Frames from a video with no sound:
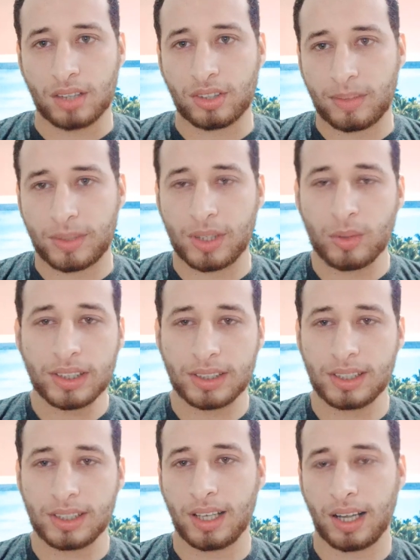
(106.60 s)
طيب
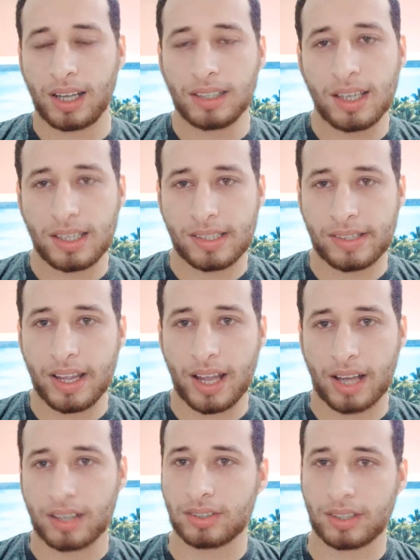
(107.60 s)
دلوقتي احنا ازاي
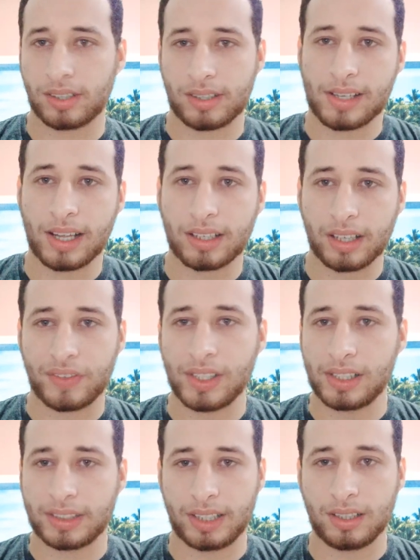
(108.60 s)
هنقدر نساعدك في
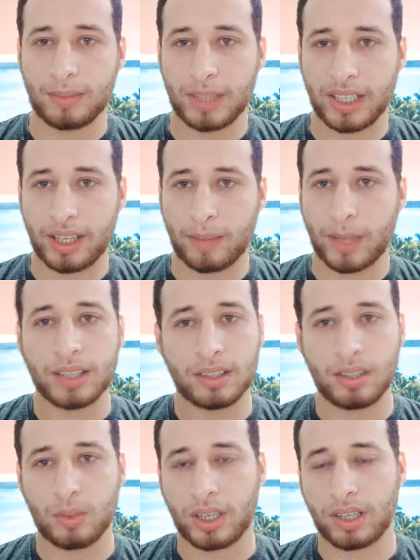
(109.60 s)
التقديم للجامعات
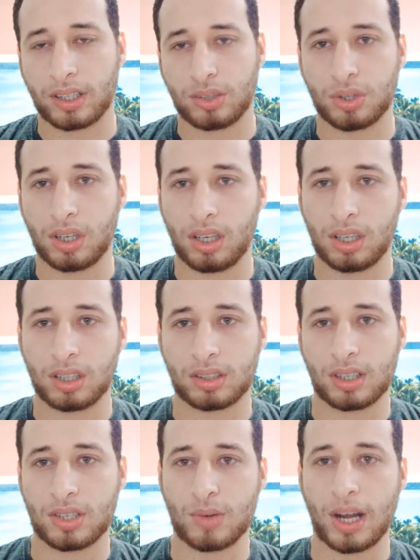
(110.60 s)
دي وانك ان شاء الله
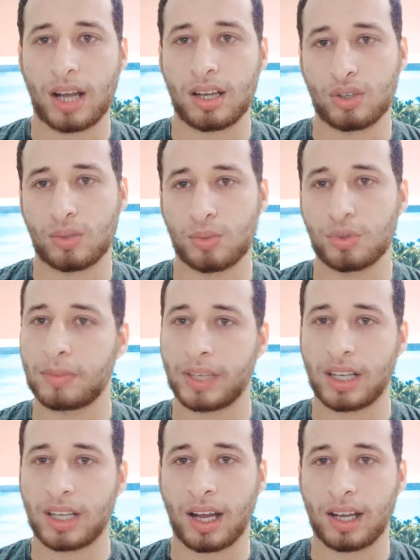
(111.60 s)
تحصل على قبول
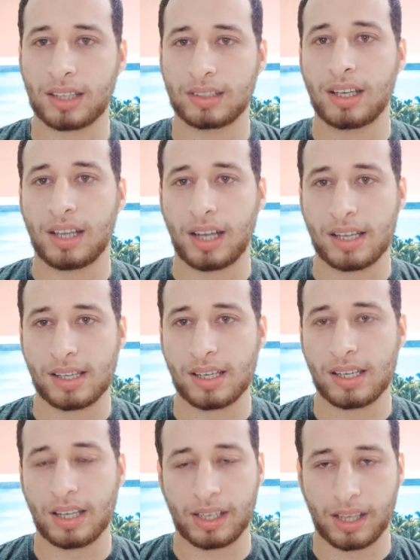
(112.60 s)
من احد
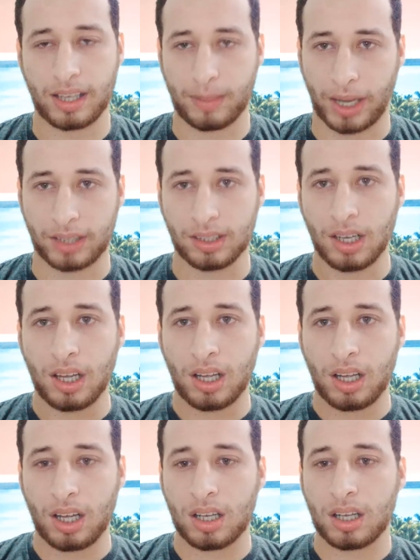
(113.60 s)
هذه الجامعات
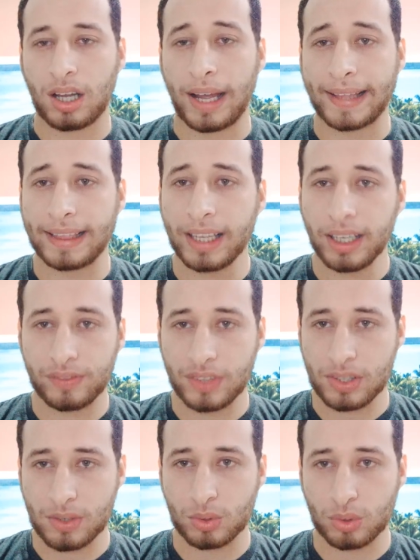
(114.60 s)
آه، هتلاقي في
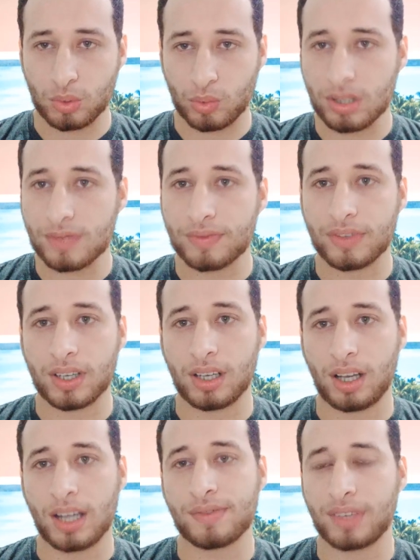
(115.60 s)
صندوق الوصف
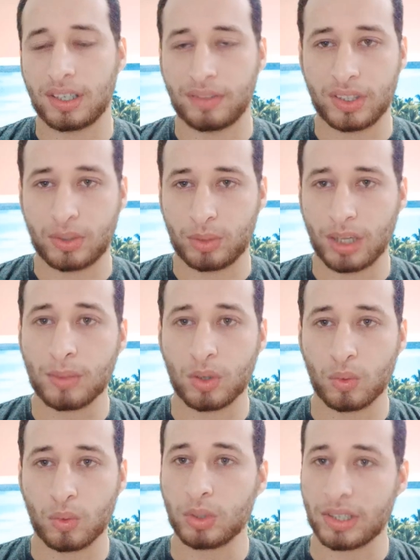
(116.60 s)
اسفل الفيديو ده
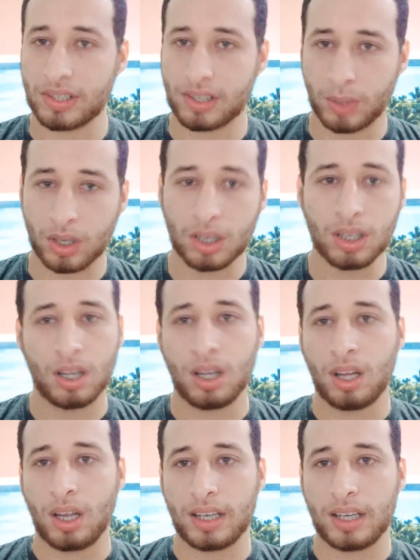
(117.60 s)
موجود استمارة
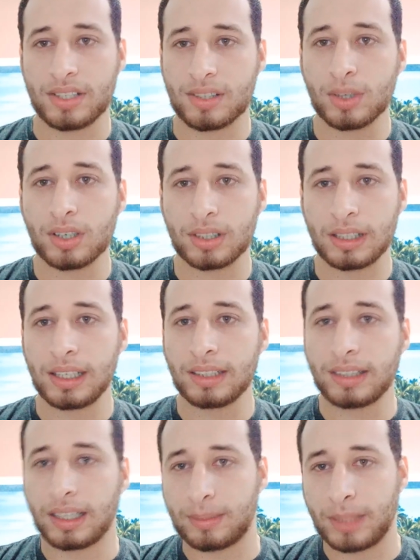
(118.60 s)
الاستمارة دي
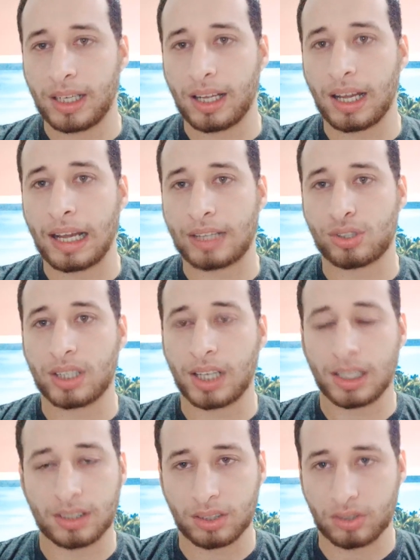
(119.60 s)
انت هتملاها عشان
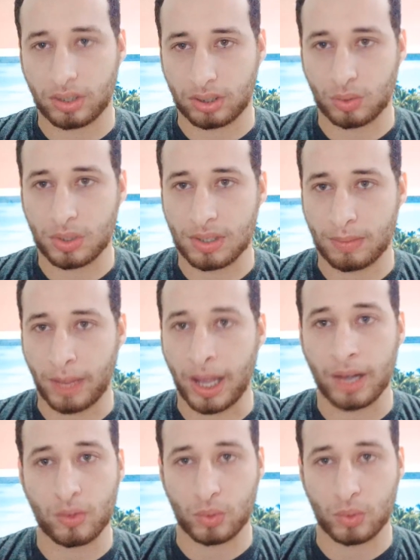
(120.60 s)
احنا نقدر نتواصل معاك